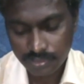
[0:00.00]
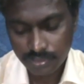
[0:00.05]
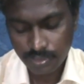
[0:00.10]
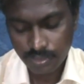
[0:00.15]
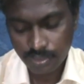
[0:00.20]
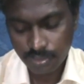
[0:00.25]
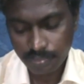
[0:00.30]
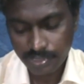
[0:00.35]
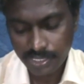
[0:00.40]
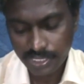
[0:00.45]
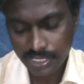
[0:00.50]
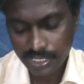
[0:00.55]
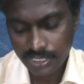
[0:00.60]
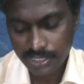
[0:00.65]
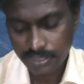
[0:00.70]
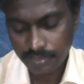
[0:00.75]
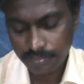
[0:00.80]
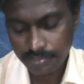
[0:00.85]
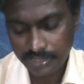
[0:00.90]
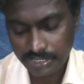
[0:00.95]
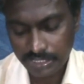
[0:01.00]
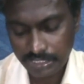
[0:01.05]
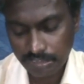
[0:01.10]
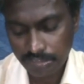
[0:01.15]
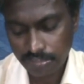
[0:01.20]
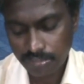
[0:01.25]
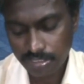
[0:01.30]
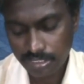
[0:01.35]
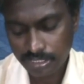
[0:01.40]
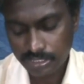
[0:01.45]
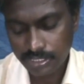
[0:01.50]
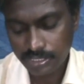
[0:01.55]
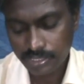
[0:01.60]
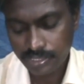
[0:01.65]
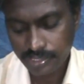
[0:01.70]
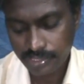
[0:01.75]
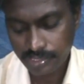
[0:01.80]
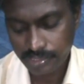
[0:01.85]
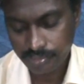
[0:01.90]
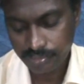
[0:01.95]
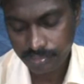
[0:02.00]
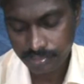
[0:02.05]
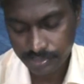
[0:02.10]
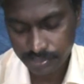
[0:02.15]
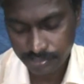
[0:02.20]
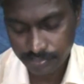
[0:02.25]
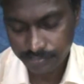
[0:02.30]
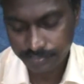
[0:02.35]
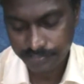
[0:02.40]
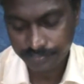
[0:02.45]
రోమిలికి రాసిన పత్రిక ఒకటో అధ్యాయం ఇరవై నాలుగు వచ్చింది